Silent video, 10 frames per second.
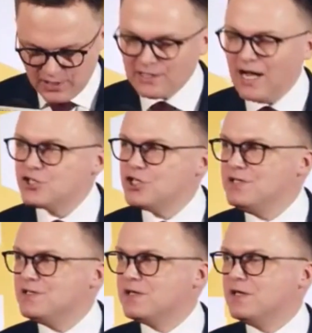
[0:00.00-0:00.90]

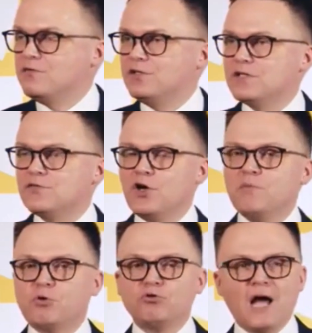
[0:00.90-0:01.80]
Kaczyński w tej swojej
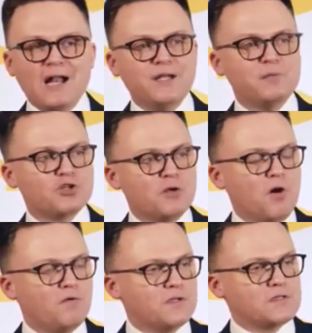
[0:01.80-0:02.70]
brutalnej
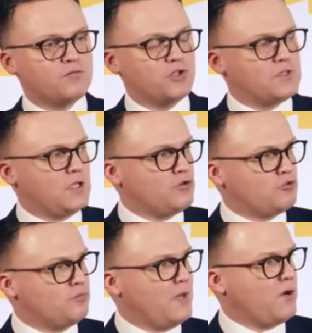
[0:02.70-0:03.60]
przemowie z
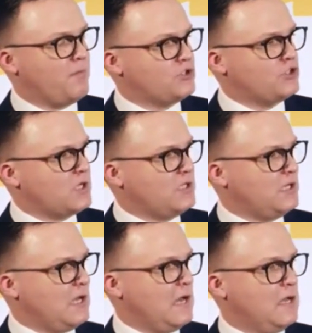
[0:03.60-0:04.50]
27
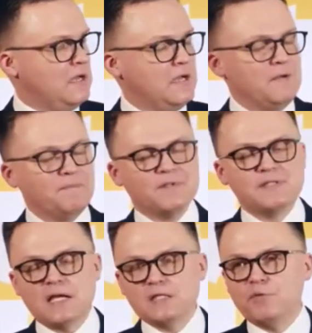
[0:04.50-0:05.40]
października,
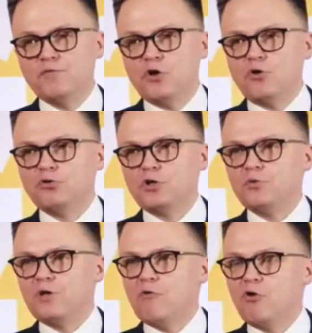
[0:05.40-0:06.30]
zaraz po wyroku
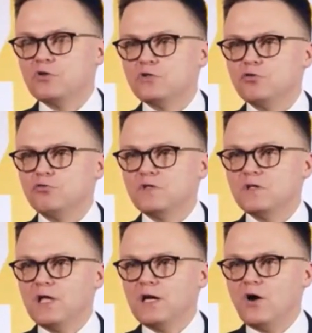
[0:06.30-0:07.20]
Trybunału
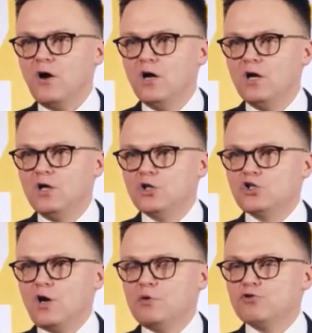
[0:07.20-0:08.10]
Konstytucyjnego,
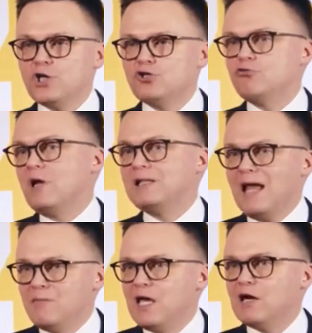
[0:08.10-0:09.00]
zrobił rzecz, która
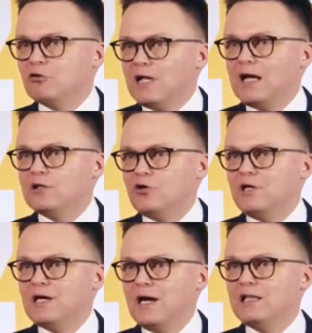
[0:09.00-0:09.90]
dla mnie, jako dla
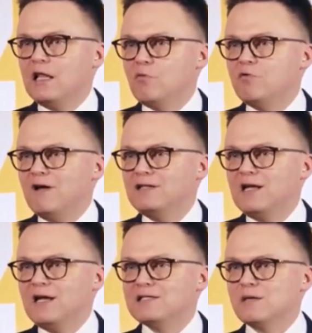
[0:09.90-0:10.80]
katolika i dla
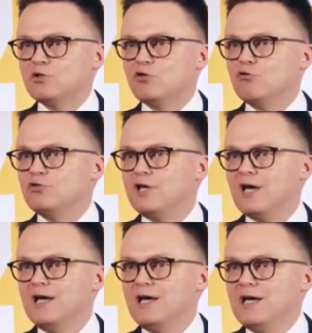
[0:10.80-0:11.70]
obywatela, jest
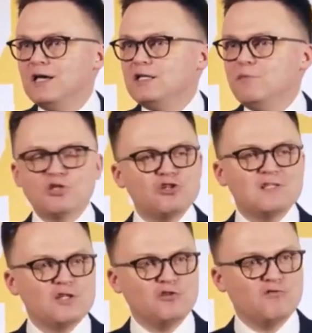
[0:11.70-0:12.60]
absolutnie nie
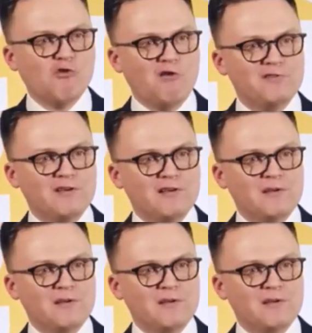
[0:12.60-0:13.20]
mieszcząca się w głowie.